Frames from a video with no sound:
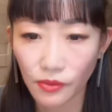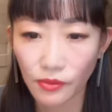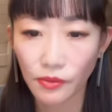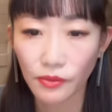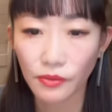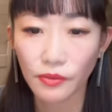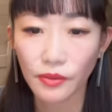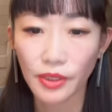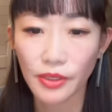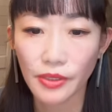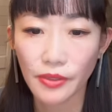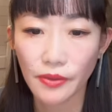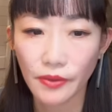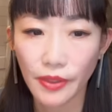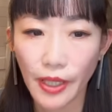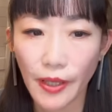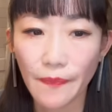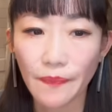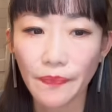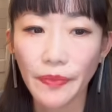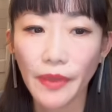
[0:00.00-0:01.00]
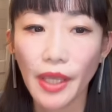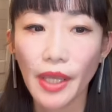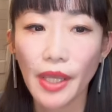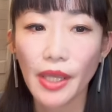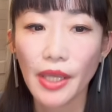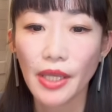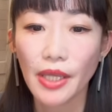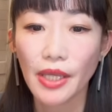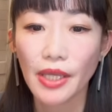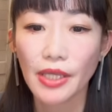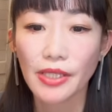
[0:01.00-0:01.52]
ことですよね。
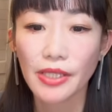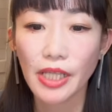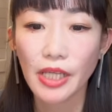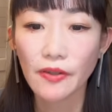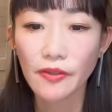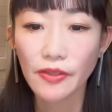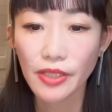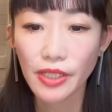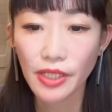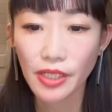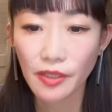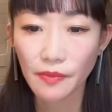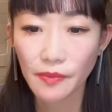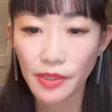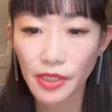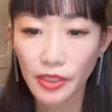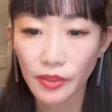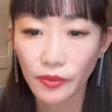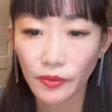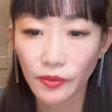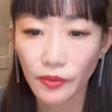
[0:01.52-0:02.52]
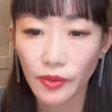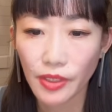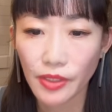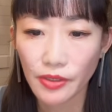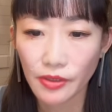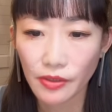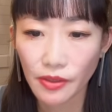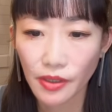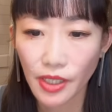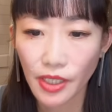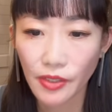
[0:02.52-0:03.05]
えサウジアラビアと
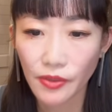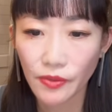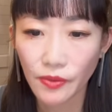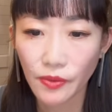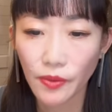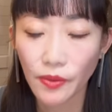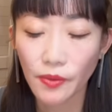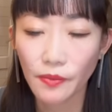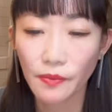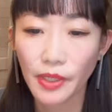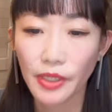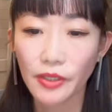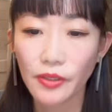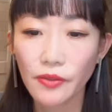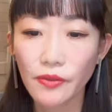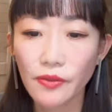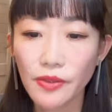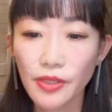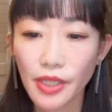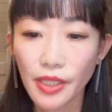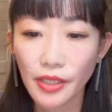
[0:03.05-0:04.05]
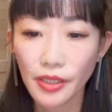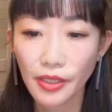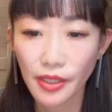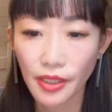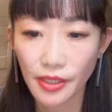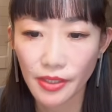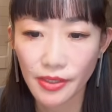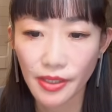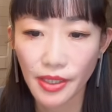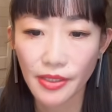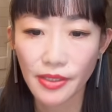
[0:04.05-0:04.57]
イスラエルをま急接
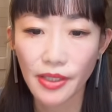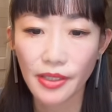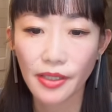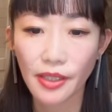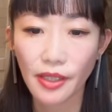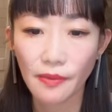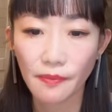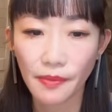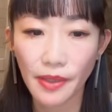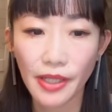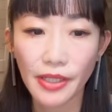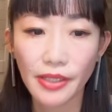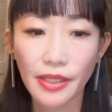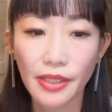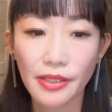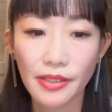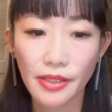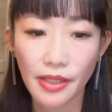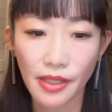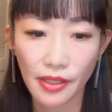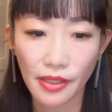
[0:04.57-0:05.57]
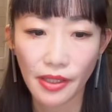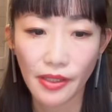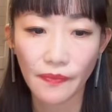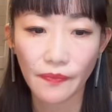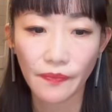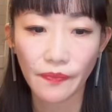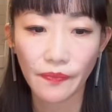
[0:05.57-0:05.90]
近させたバイデン政権。